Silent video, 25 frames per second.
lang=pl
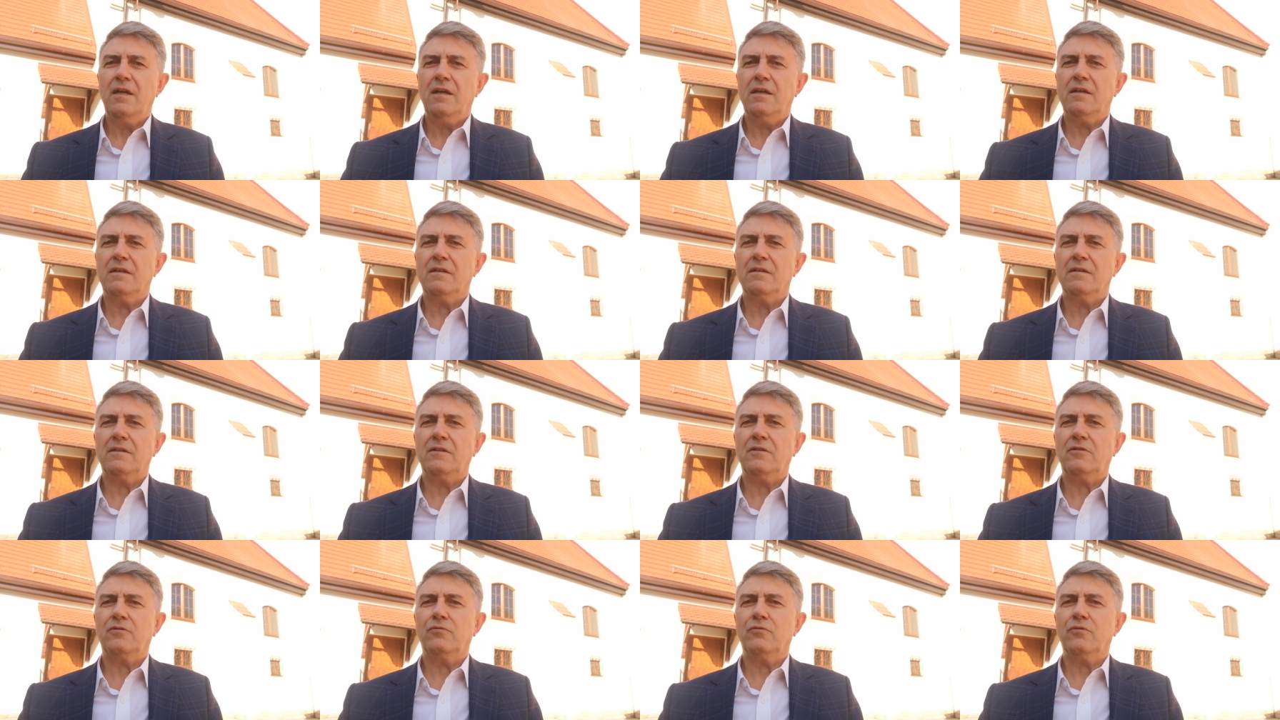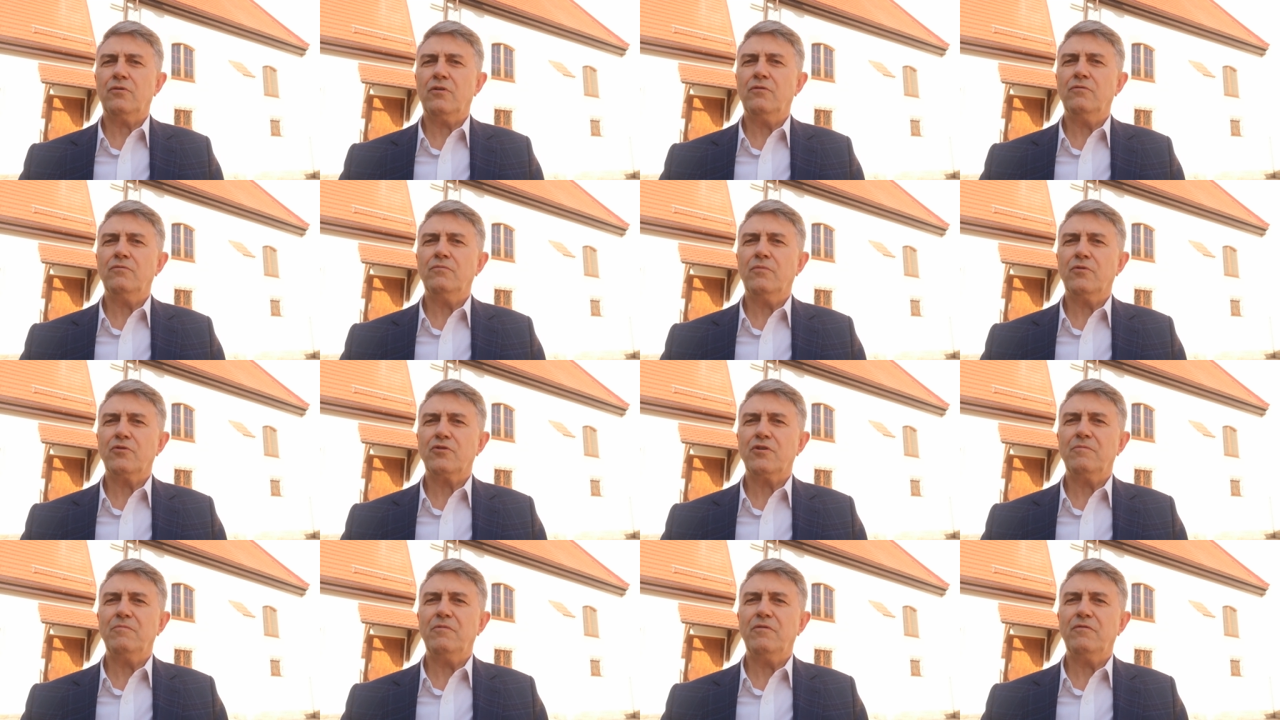e, którą
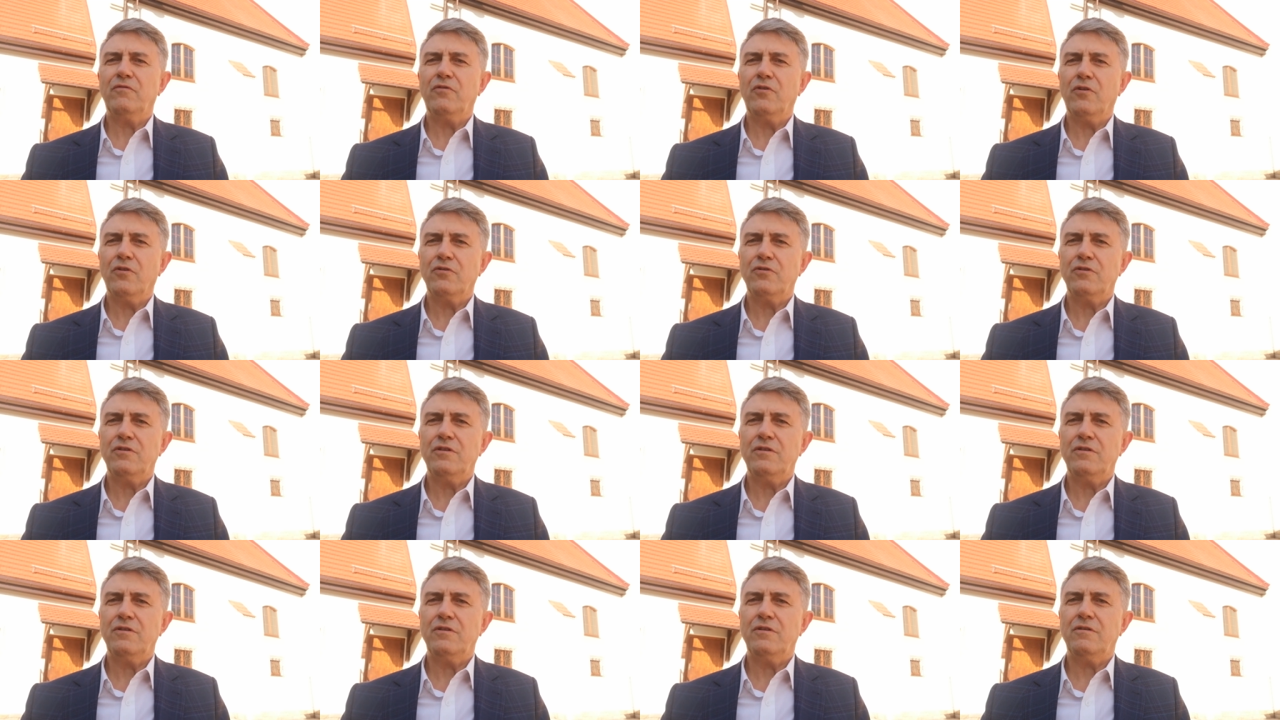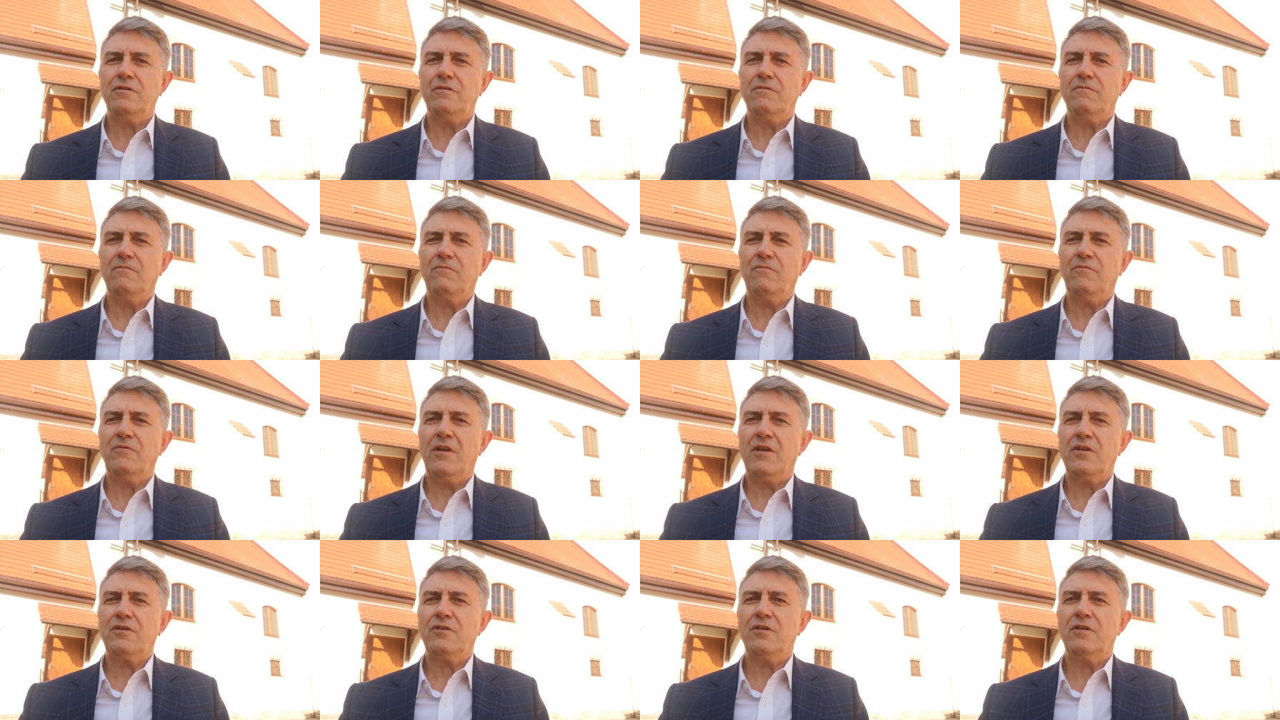możemy wnosić w
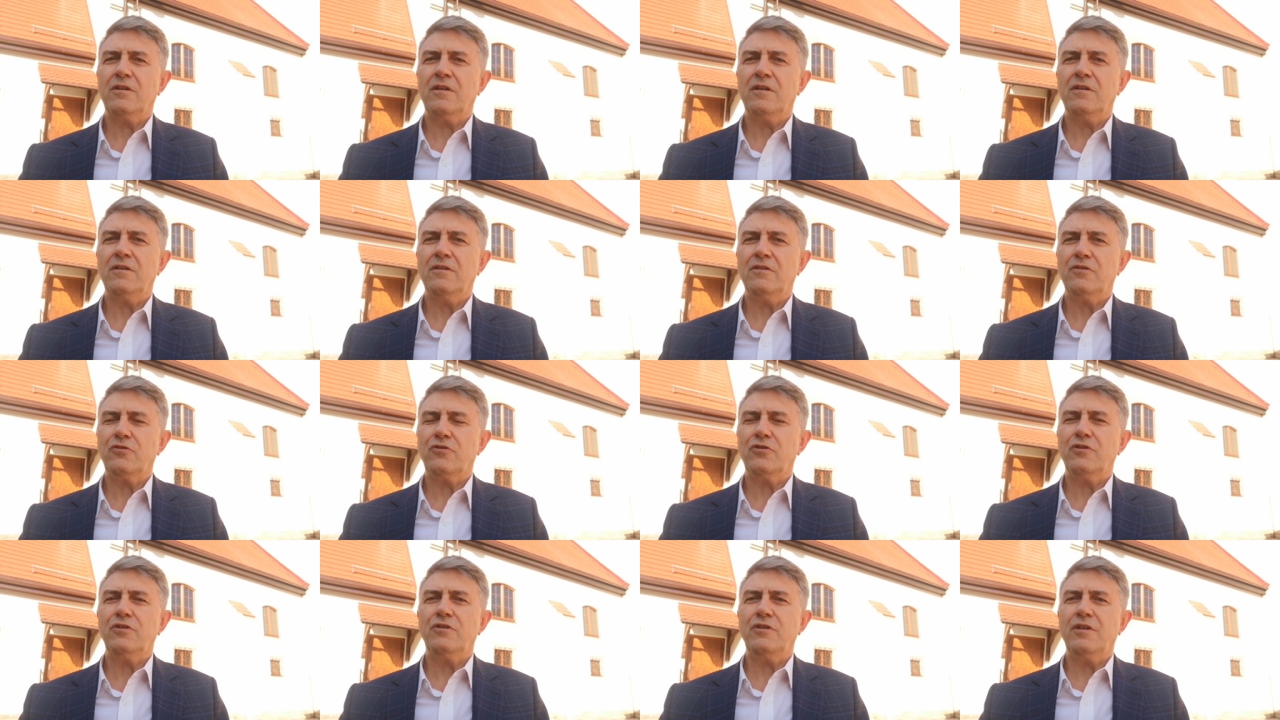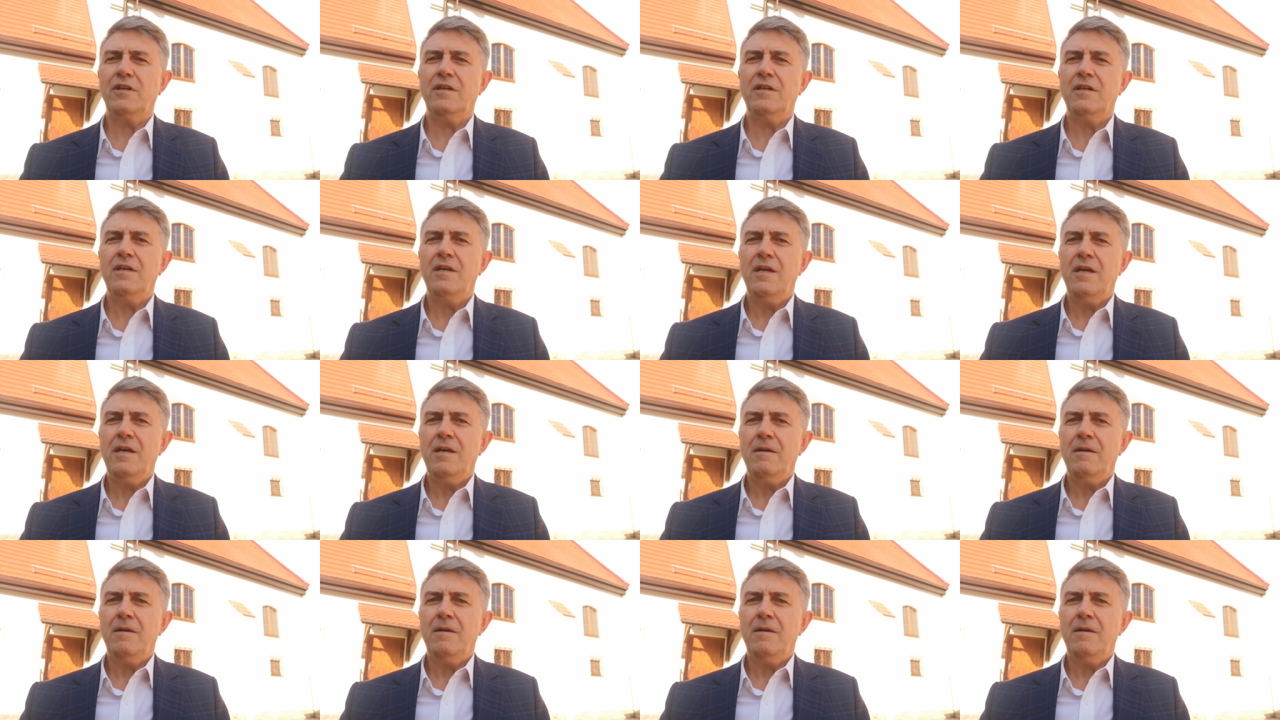nasze życie